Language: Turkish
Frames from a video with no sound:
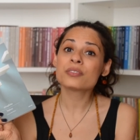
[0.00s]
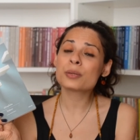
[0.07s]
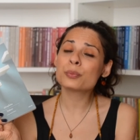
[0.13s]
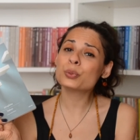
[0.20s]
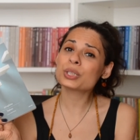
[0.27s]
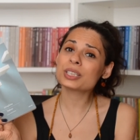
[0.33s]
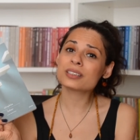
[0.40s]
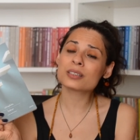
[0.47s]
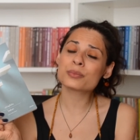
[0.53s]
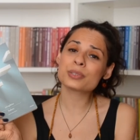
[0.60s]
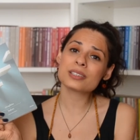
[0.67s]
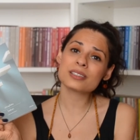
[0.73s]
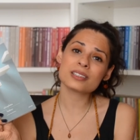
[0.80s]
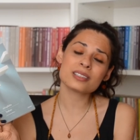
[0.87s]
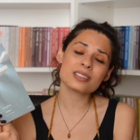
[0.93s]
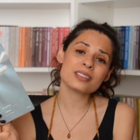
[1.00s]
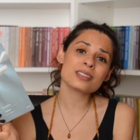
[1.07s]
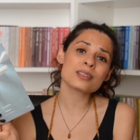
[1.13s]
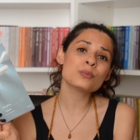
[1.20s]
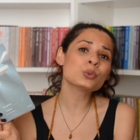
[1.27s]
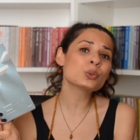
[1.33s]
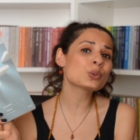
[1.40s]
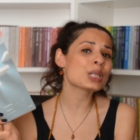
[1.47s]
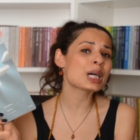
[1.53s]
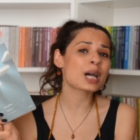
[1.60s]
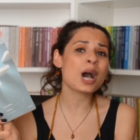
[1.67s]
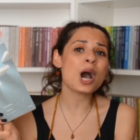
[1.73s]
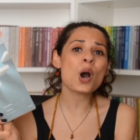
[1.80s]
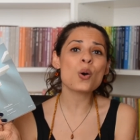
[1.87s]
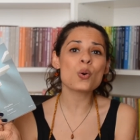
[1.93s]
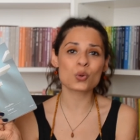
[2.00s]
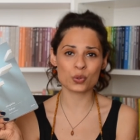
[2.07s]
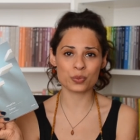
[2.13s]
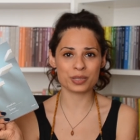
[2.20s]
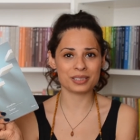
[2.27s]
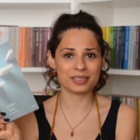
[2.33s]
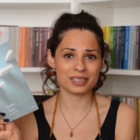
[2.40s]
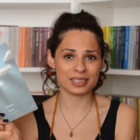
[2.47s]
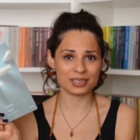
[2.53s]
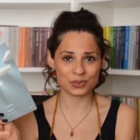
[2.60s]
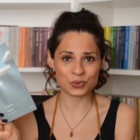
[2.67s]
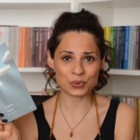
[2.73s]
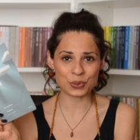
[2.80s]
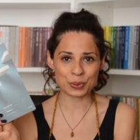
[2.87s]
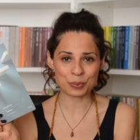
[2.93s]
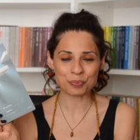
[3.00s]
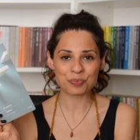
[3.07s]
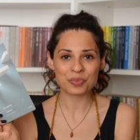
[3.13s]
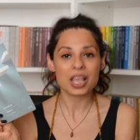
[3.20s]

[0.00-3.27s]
ve bu kitabı sizin de mutlaka okumanızı istiyorum.